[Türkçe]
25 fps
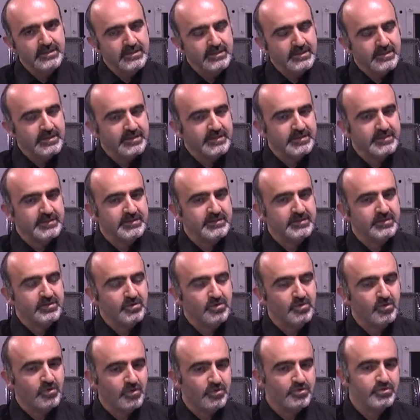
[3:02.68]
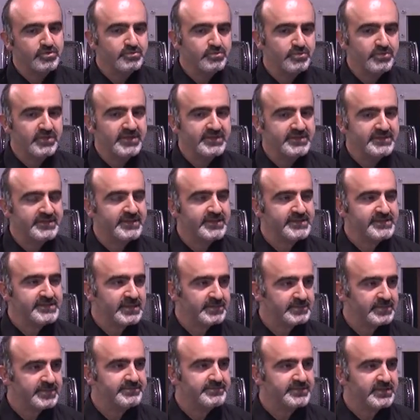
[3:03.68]
E, onu buna iten
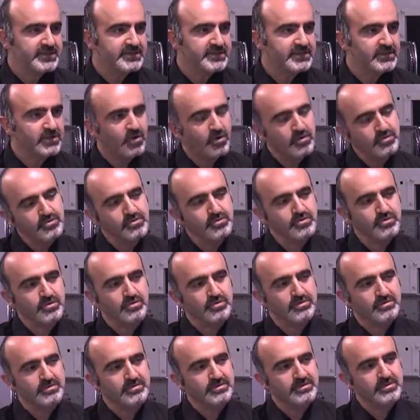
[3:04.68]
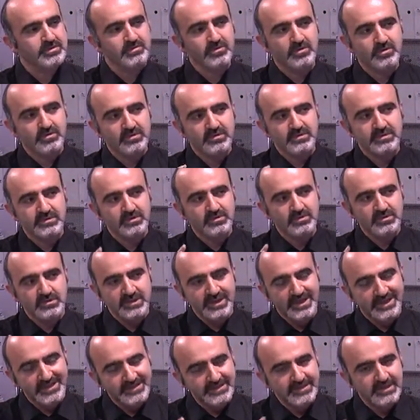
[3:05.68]
sebep nedir? Onu sorguluyorum. E,
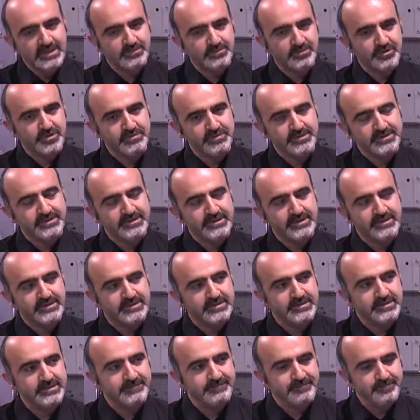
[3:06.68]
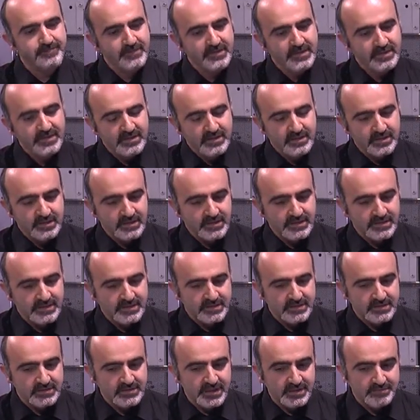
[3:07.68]
yargılamıyorum insanları. E,
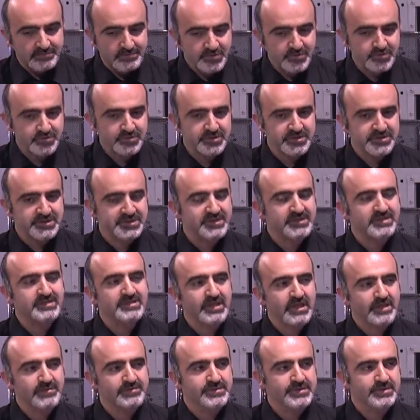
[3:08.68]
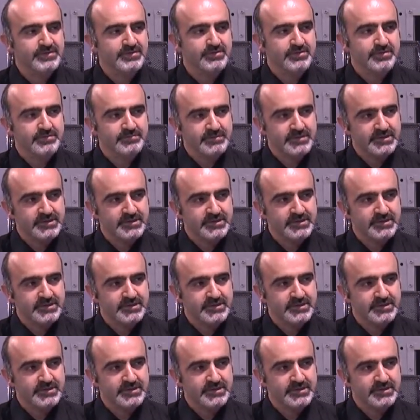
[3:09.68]
yani birçok kişiye de tavsiye ediyorum.